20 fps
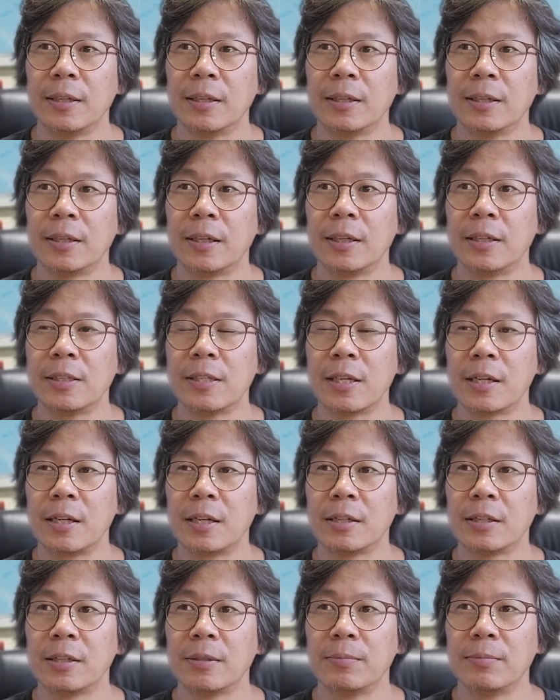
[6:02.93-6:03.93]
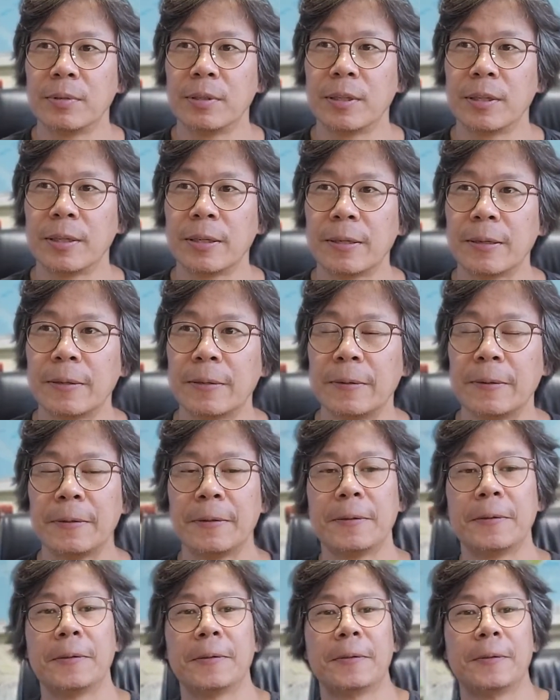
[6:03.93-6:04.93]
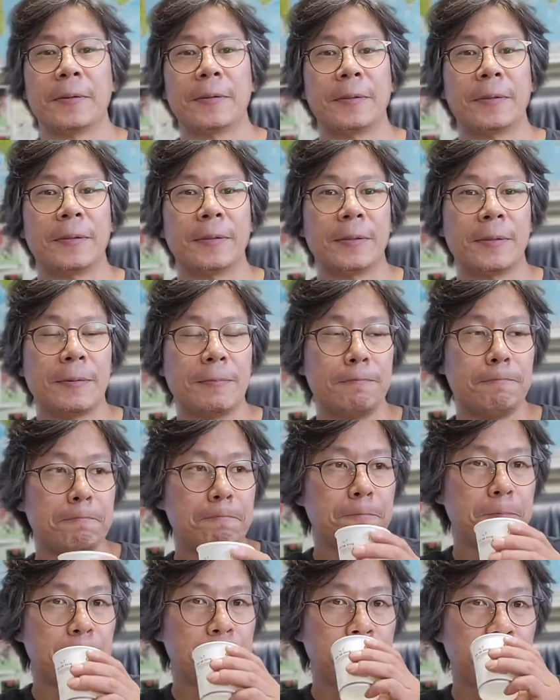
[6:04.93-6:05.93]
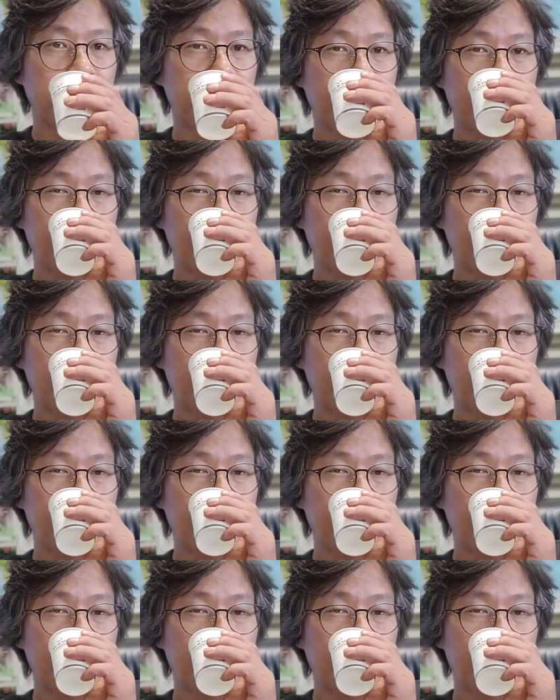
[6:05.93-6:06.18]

라는 생각이 듭니다. 음,